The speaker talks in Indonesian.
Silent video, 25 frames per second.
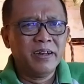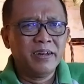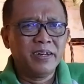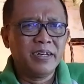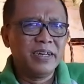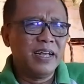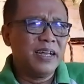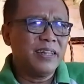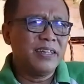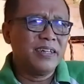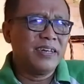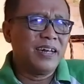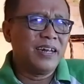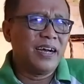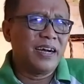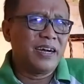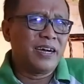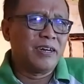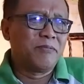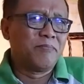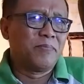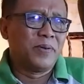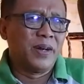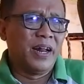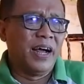Dia tidak
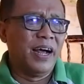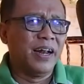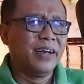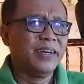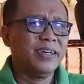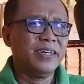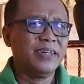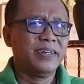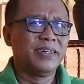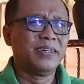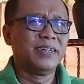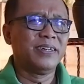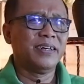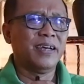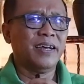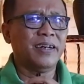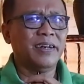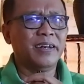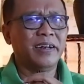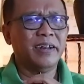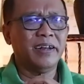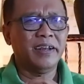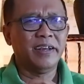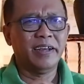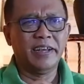akan berani
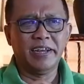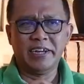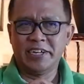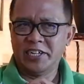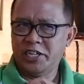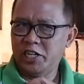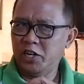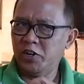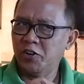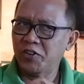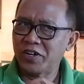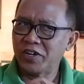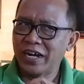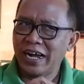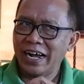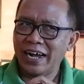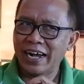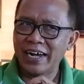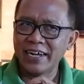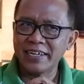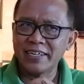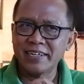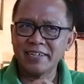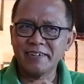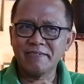dengan Esau
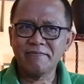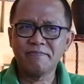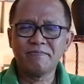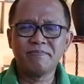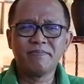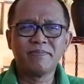kakaknya.